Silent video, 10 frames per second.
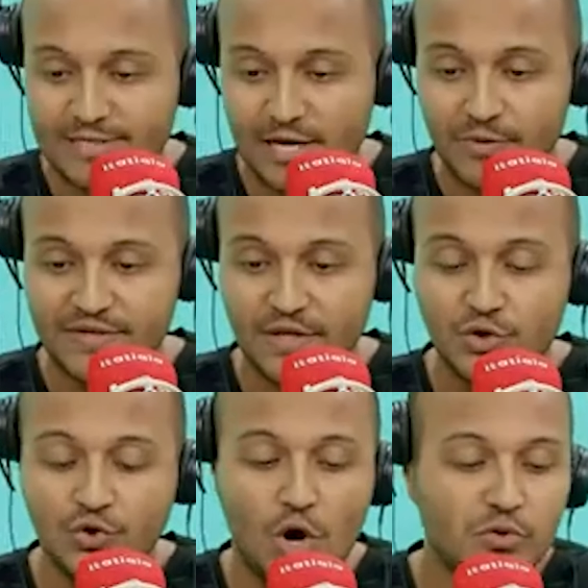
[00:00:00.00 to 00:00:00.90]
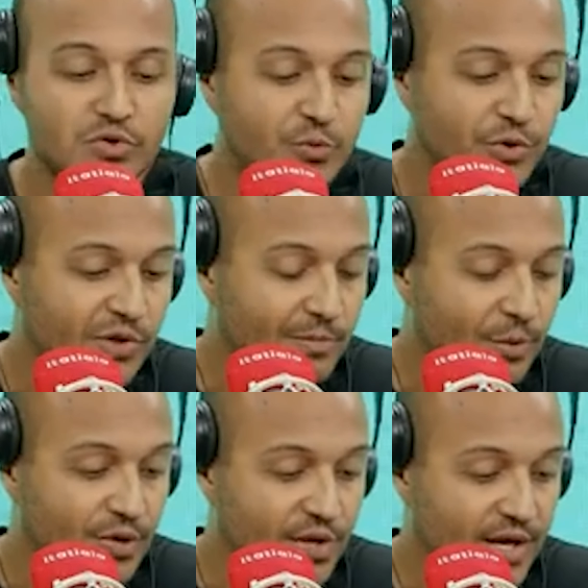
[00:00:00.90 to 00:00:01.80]
sequência de jogos muito
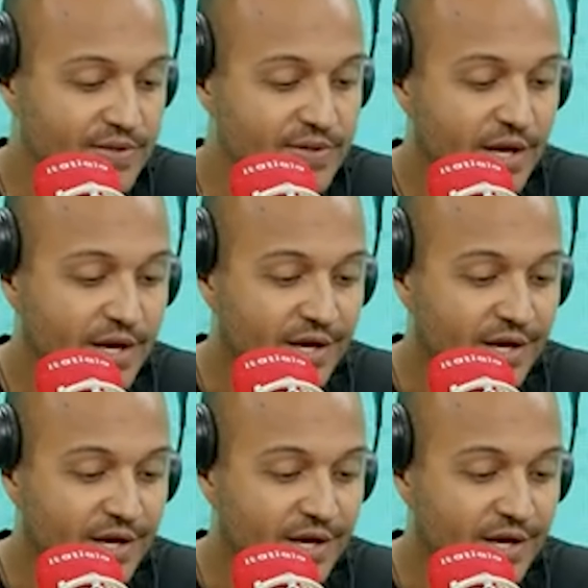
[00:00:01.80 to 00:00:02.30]
importantes